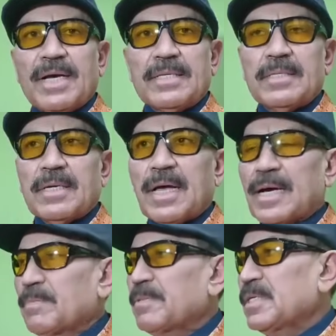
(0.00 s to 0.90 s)
ম্যাচ
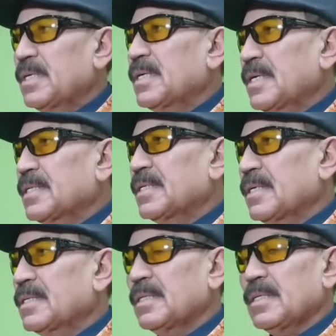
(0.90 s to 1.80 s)
আগে পিছিয়ে যাচ্ছে
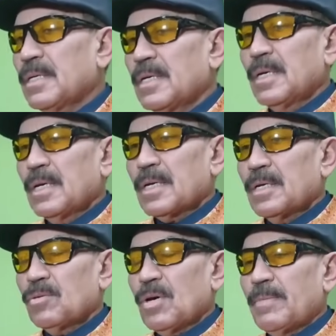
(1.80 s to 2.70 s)
দেখছি
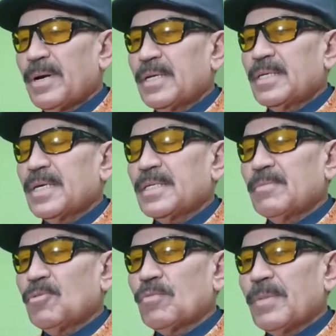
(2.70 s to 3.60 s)
কিন্তু আমার ইচ্ছা যে
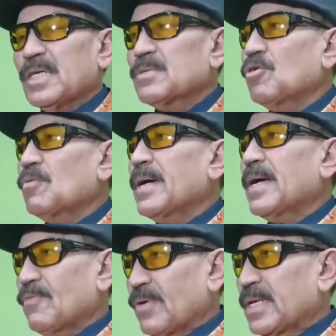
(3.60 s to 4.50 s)
মোহনমান ইসমল
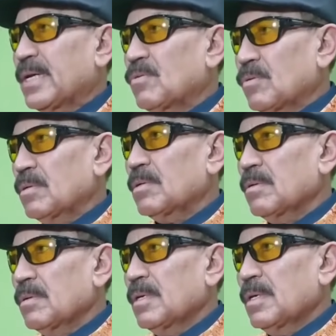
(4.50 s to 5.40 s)
ফাইনাল হোক
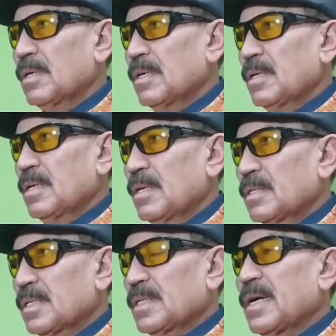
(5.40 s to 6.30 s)

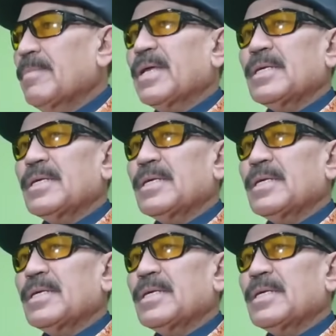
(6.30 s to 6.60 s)
সেটা আমার